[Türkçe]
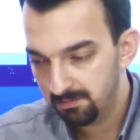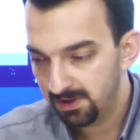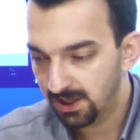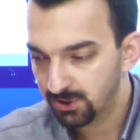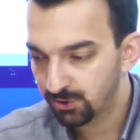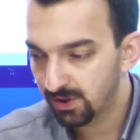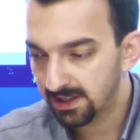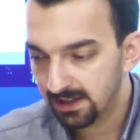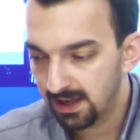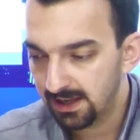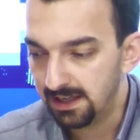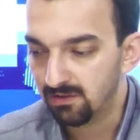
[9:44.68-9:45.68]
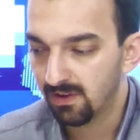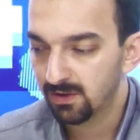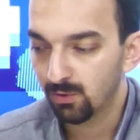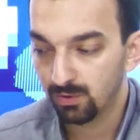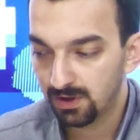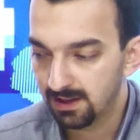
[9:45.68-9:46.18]
Birkaç tane daha il
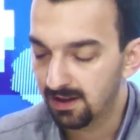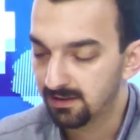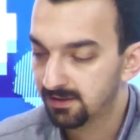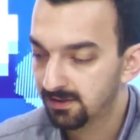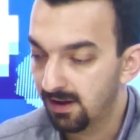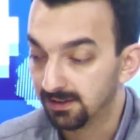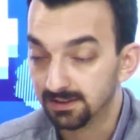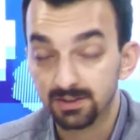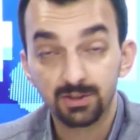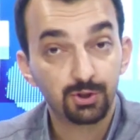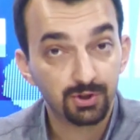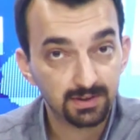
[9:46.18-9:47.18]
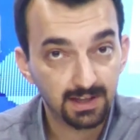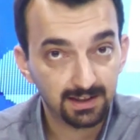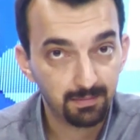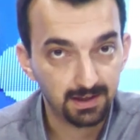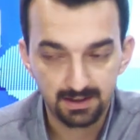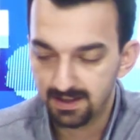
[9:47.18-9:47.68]
var. Oralar alındı.
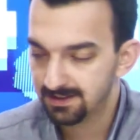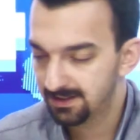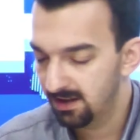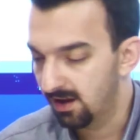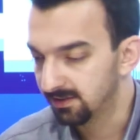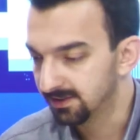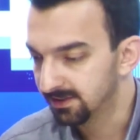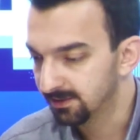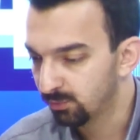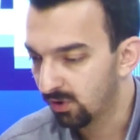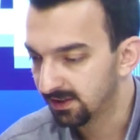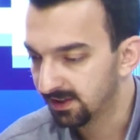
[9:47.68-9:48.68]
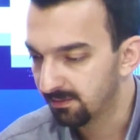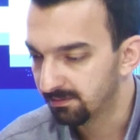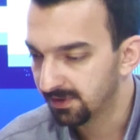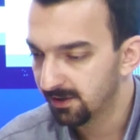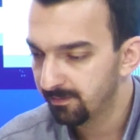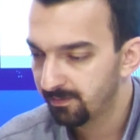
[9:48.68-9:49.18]
Şırnak Belediyesi alındı bu
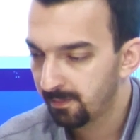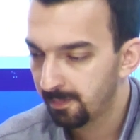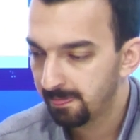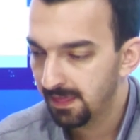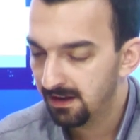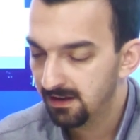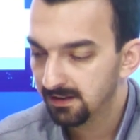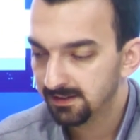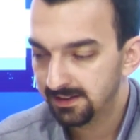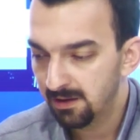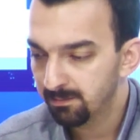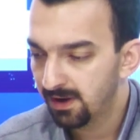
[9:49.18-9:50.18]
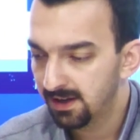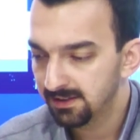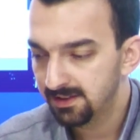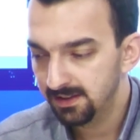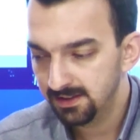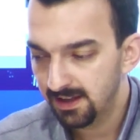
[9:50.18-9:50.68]
anlamda. DEM
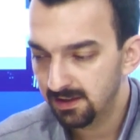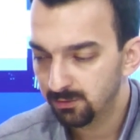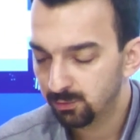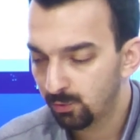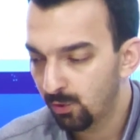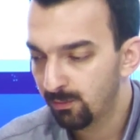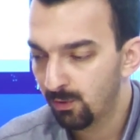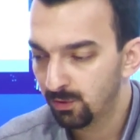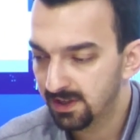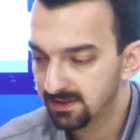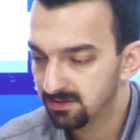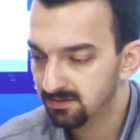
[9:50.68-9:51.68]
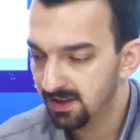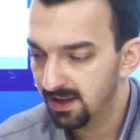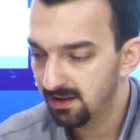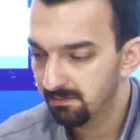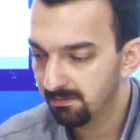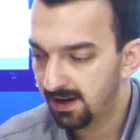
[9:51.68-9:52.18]
Parti yine Doğu
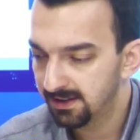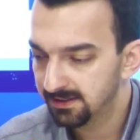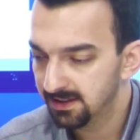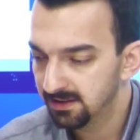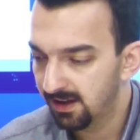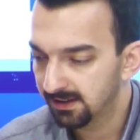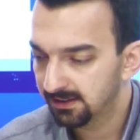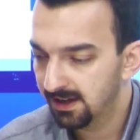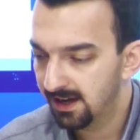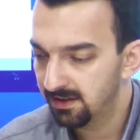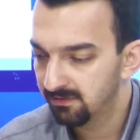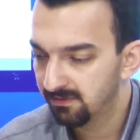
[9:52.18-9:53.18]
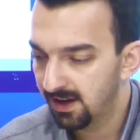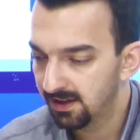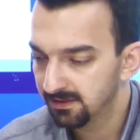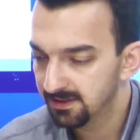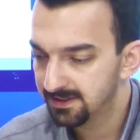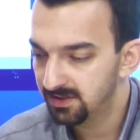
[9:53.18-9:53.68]
bölgesinde Mardin, Hakkari,
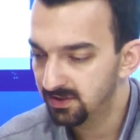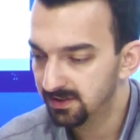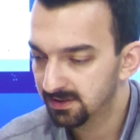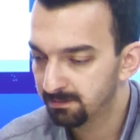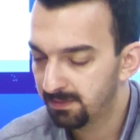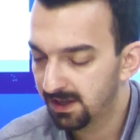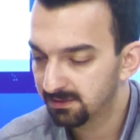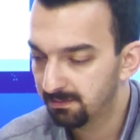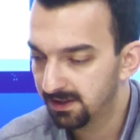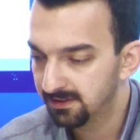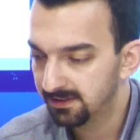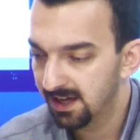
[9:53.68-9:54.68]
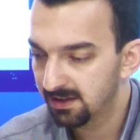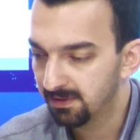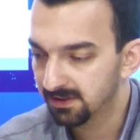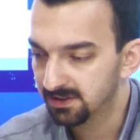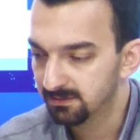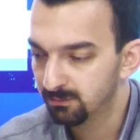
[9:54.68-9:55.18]
Van, Siirt, Batman,
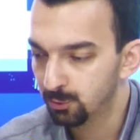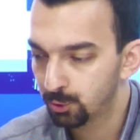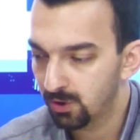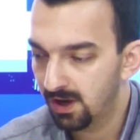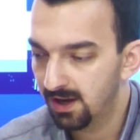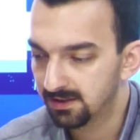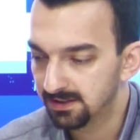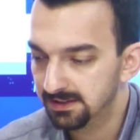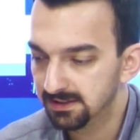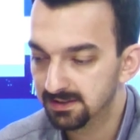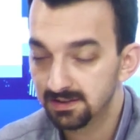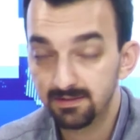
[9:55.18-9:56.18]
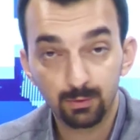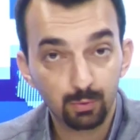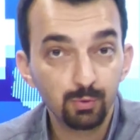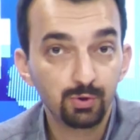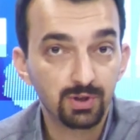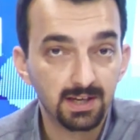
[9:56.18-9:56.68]
Diyarbakır, Muş, Ağrı, Iğdır ve
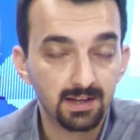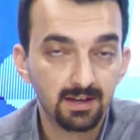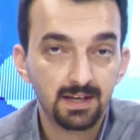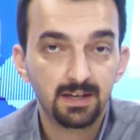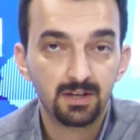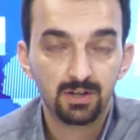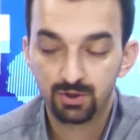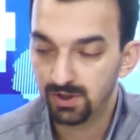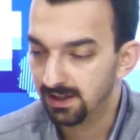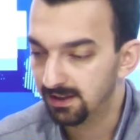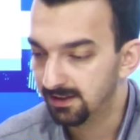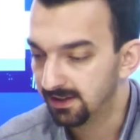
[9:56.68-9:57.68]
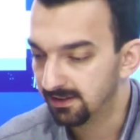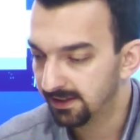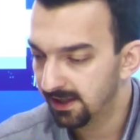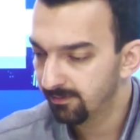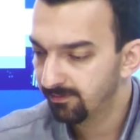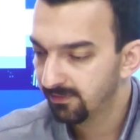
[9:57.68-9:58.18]
Tunceli
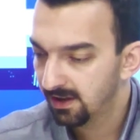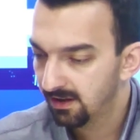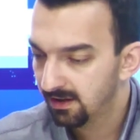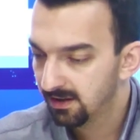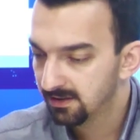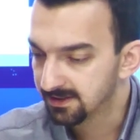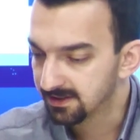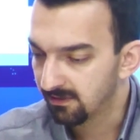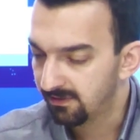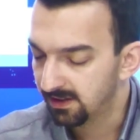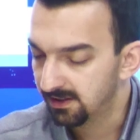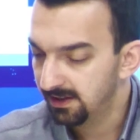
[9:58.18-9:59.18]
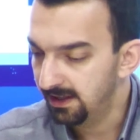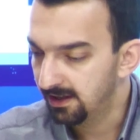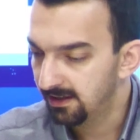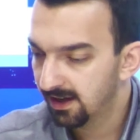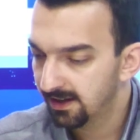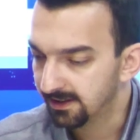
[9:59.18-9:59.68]
şehirlerinde zaferini
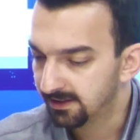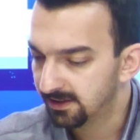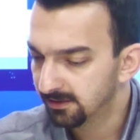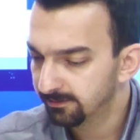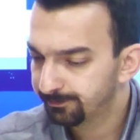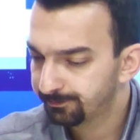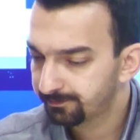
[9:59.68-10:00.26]
ilan etti.